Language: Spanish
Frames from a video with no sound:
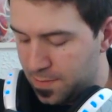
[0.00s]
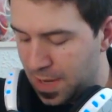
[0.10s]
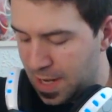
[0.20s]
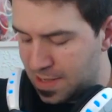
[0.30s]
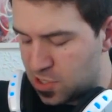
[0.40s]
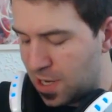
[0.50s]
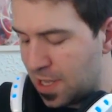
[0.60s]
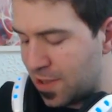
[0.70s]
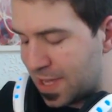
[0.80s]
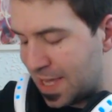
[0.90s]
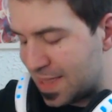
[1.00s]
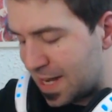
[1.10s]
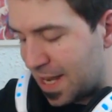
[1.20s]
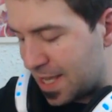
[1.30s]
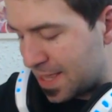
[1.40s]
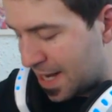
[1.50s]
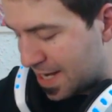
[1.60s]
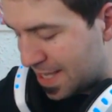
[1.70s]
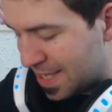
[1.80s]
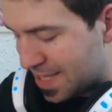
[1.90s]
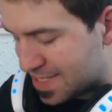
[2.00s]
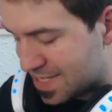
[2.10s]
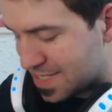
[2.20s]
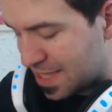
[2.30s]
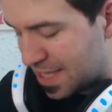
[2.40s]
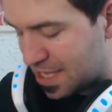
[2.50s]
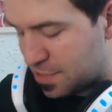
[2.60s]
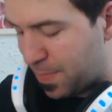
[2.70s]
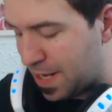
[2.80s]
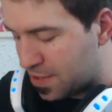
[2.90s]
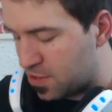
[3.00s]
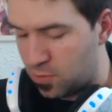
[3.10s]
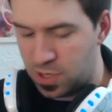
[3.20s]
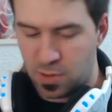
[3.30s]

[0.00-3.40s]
Vale, estoy leyendo aquí. Entra en la arena, las leyendas te están esperando.